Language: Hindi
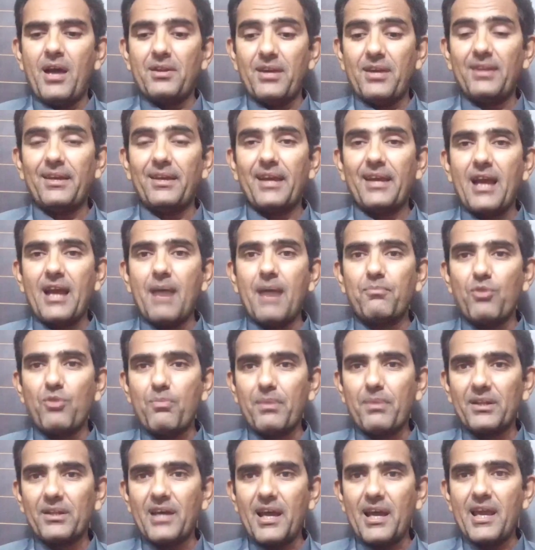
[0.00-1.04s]
जैसे कि
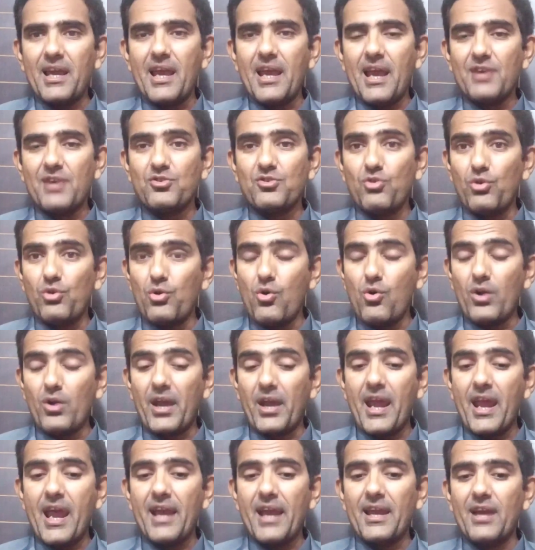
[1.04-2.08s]
आपको पता ही है जो लोग
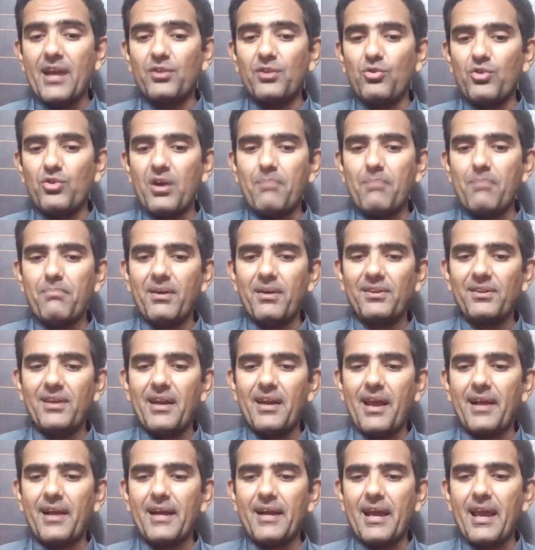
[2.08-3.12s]
एक या दो नंबर से
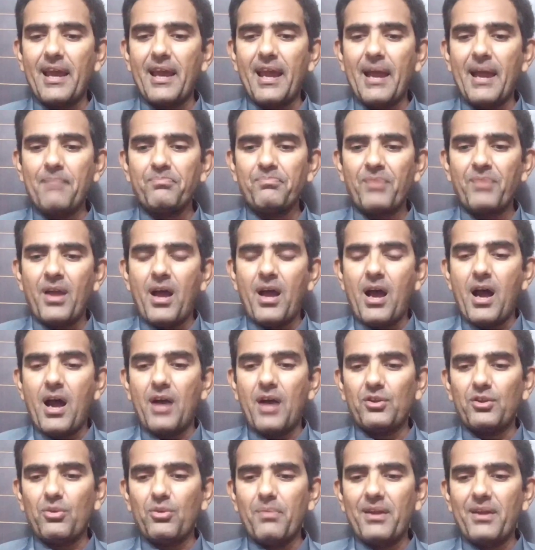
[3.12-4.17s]
रह गए
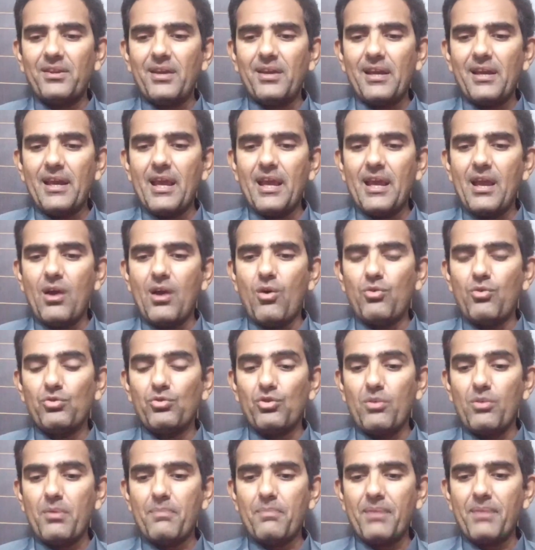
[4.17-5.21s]
हैं तो बेसिकली
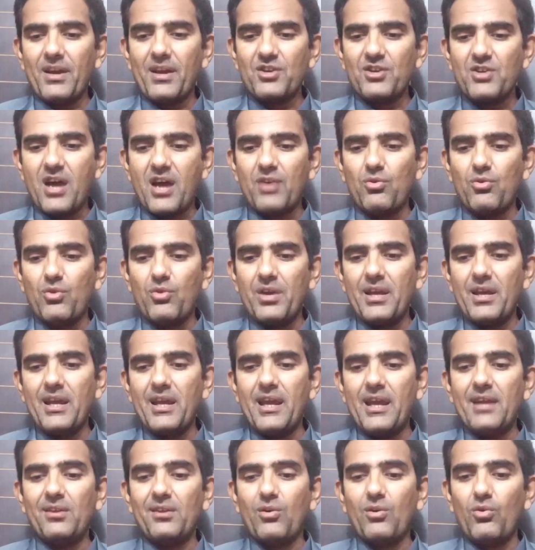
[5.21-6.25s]
उनको भी परेशान होने
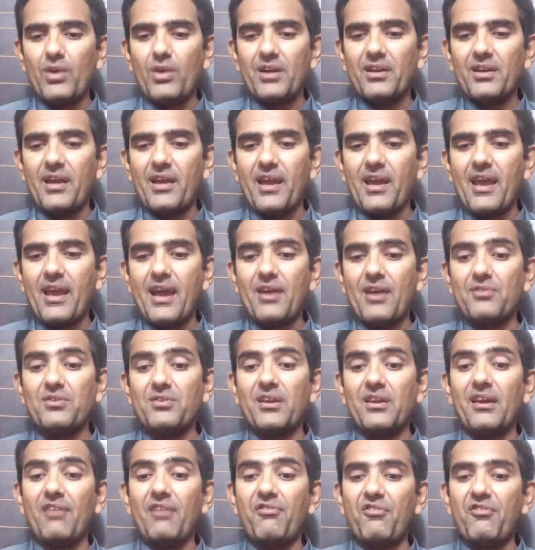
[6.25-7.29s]
की ज़रूरत नहीं है
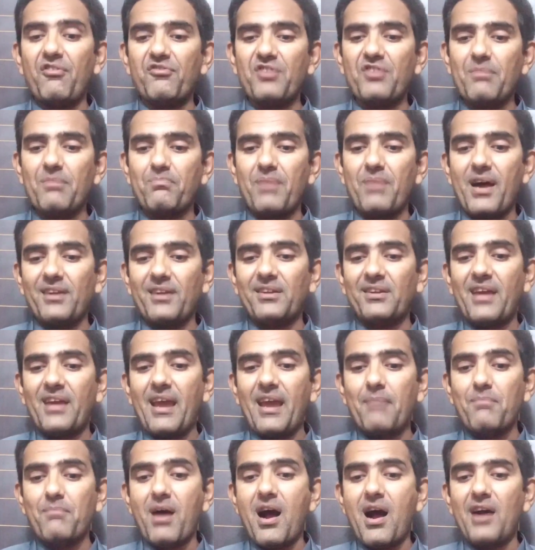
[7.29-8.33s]
जिनके 50 प्लस
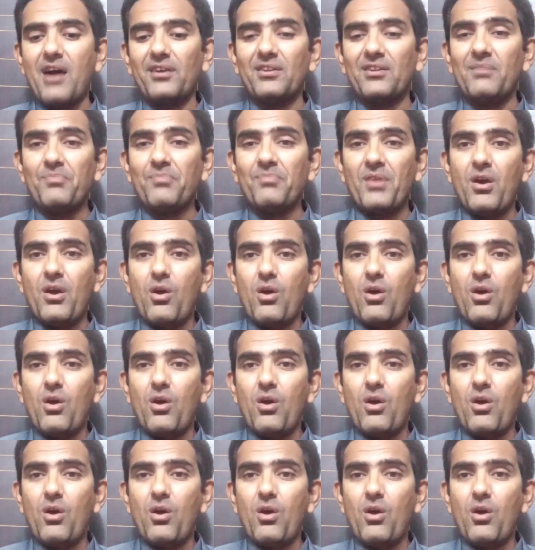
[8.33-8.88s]
हैं मार्क्स